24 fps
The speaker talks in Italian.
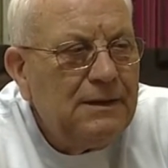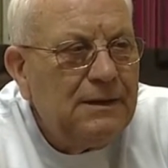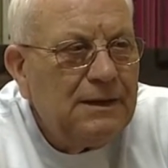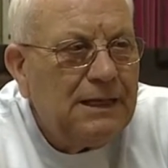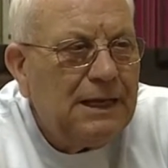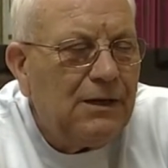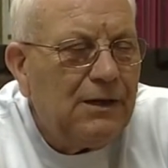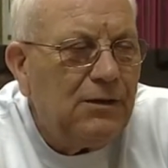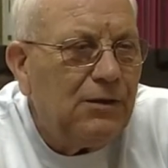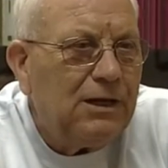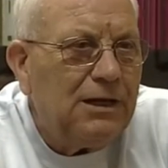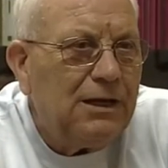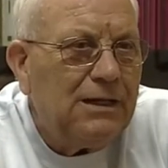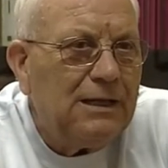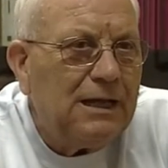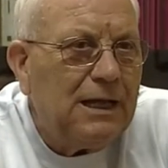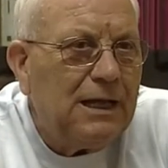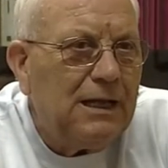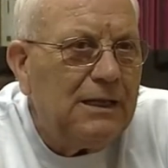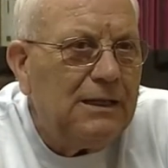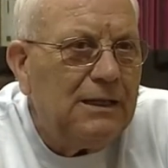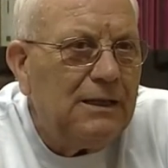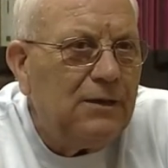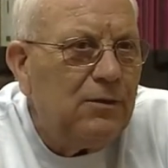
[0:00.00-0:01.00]
Che allora il
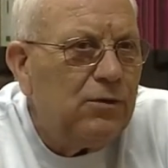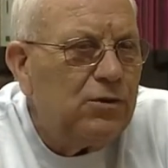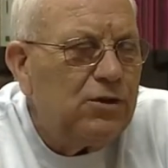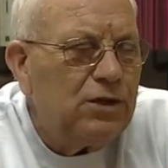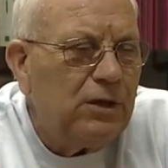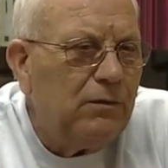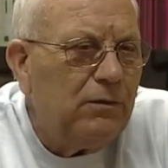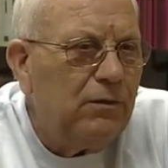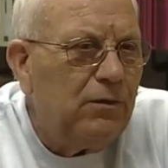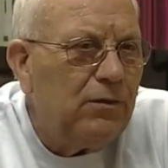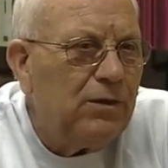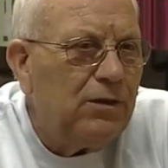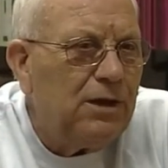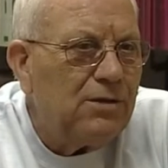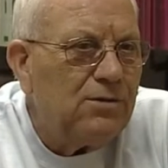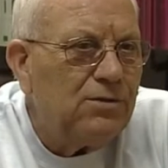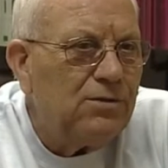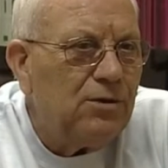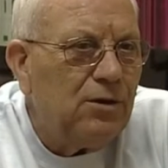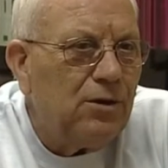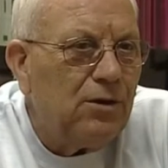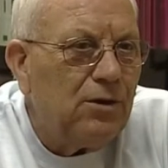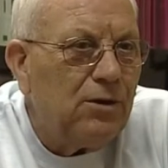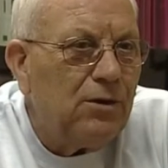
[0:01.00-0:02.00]
Cagliari lo seguivo da
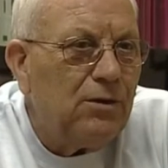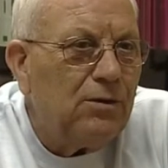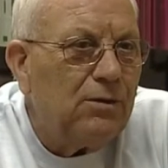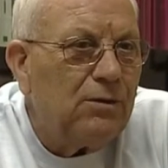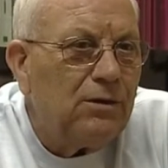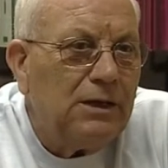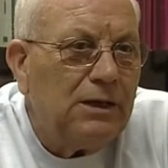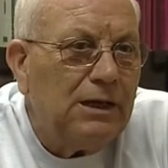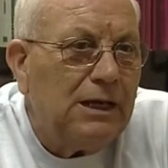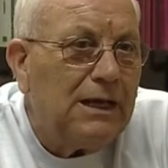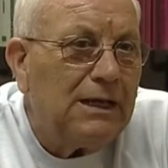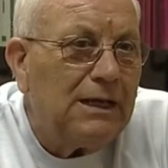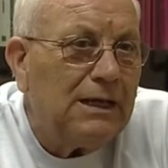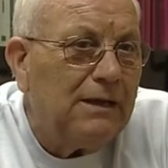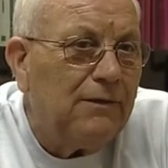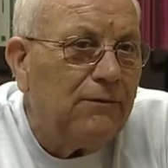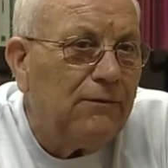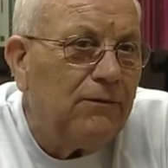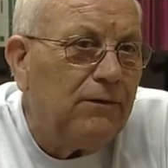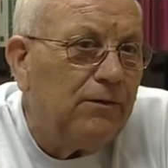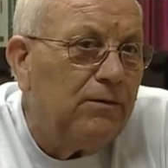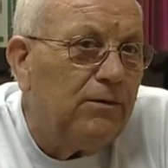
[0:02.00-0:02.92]
solo, neanche,